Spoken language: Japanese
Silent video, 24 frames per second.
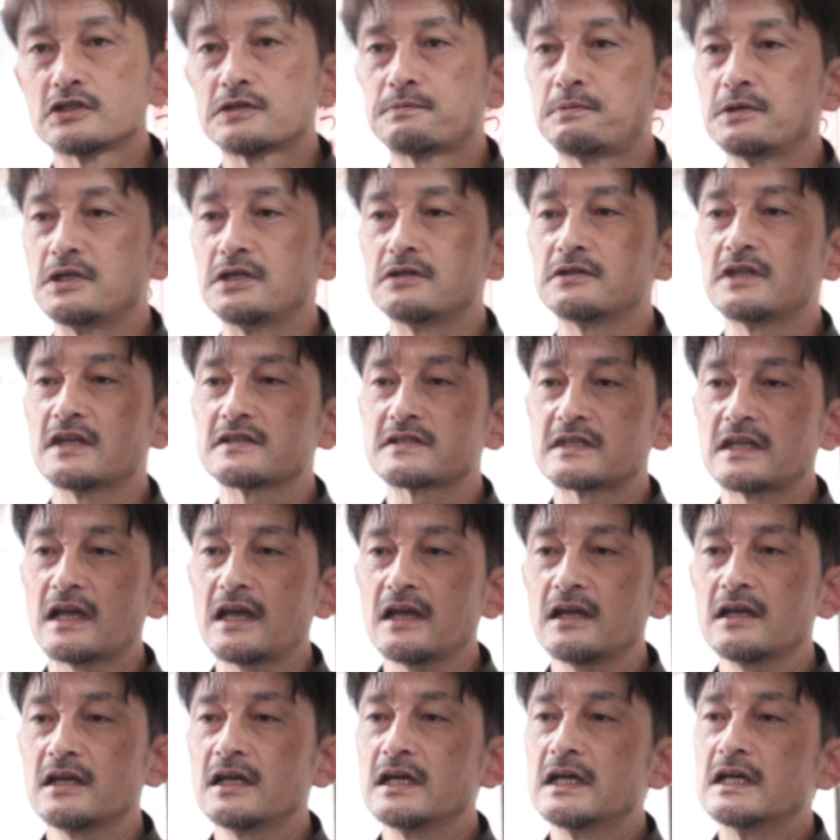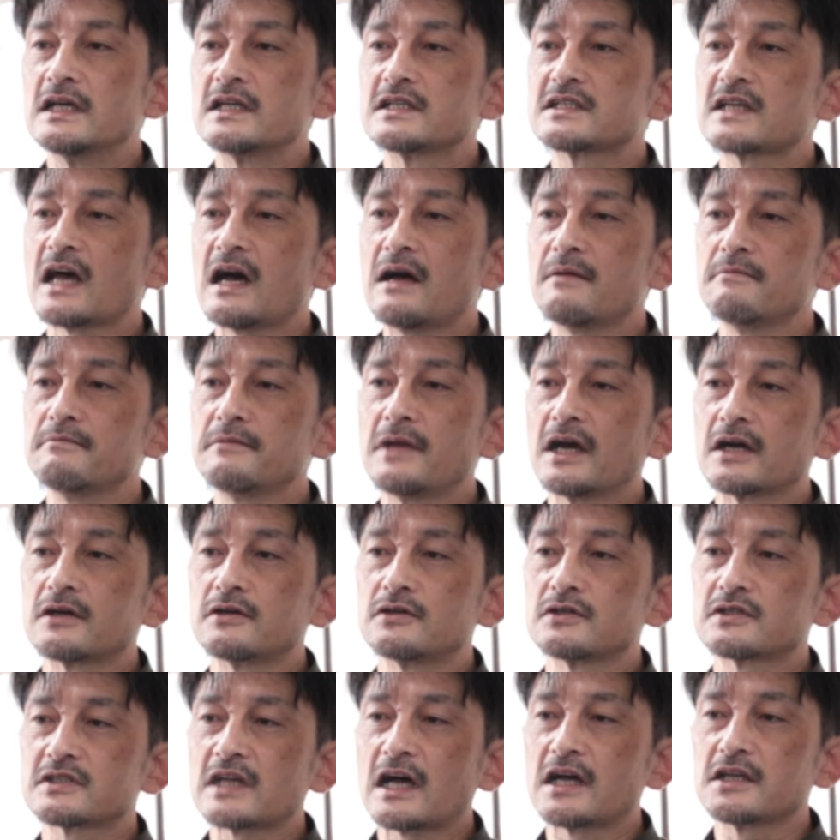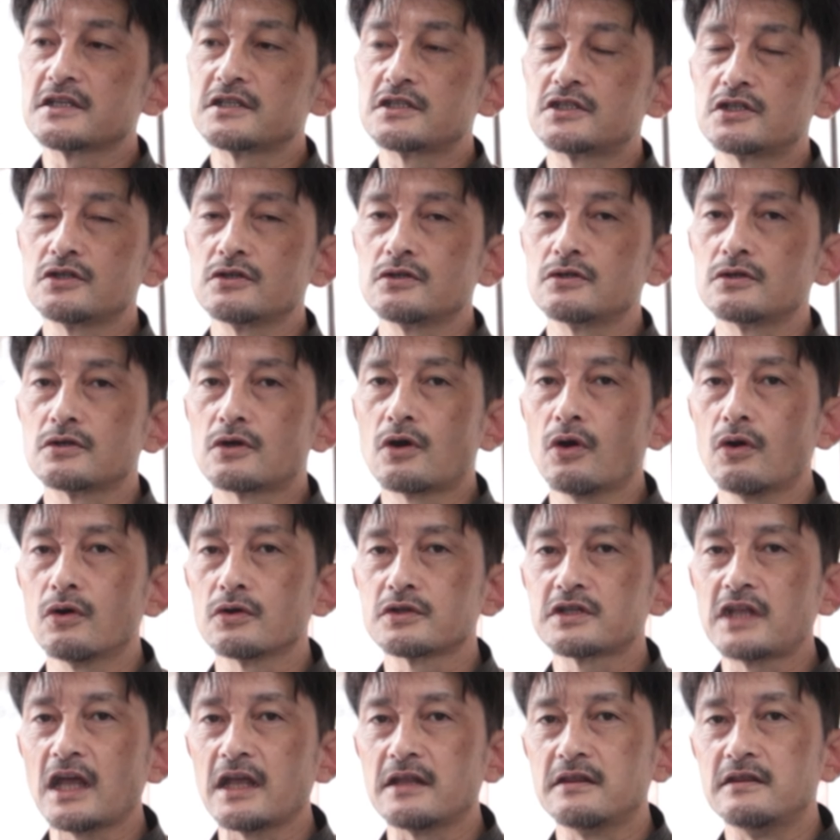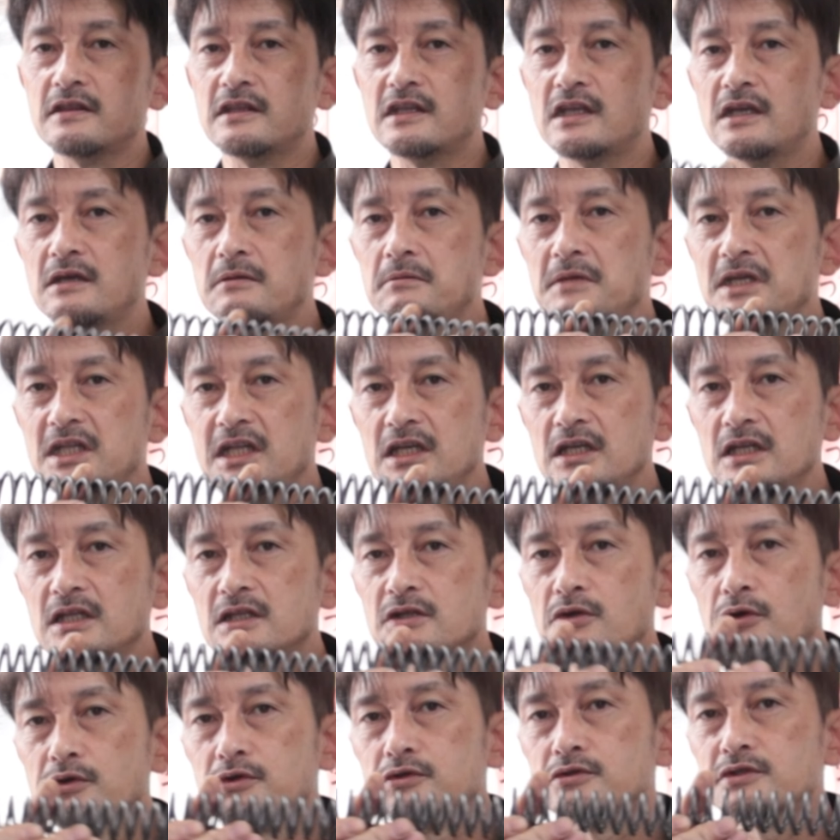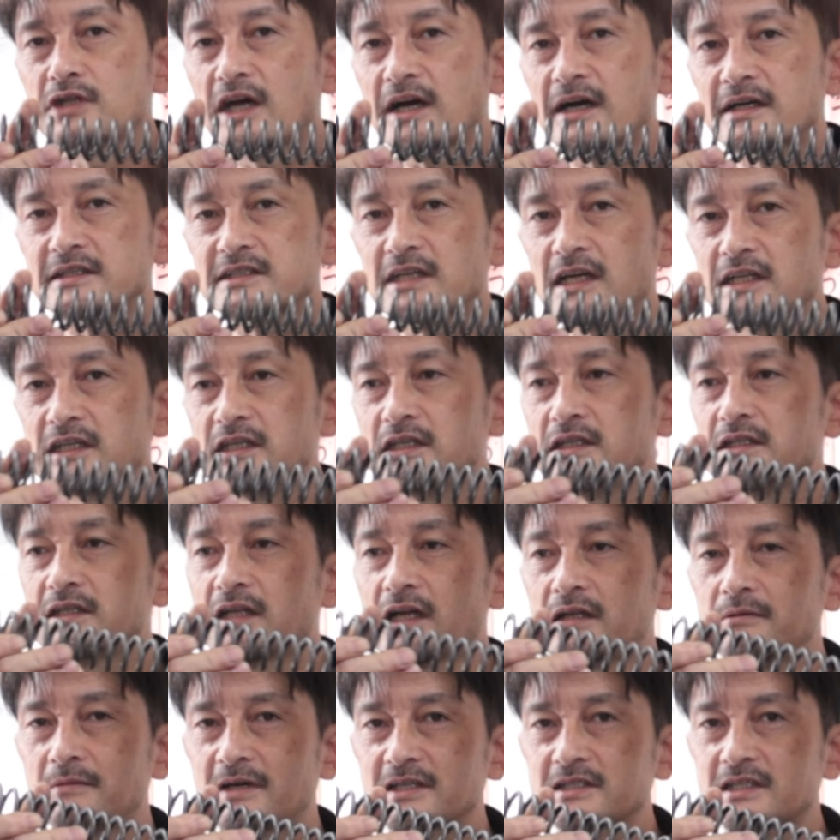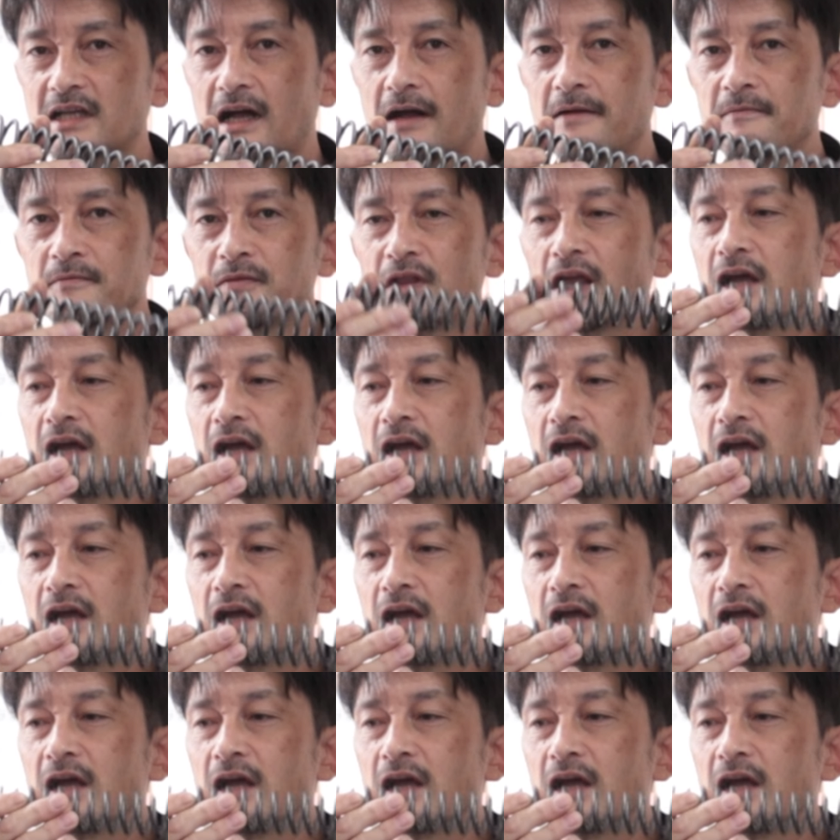スプリングですね。335.2 ミリという長さになりました。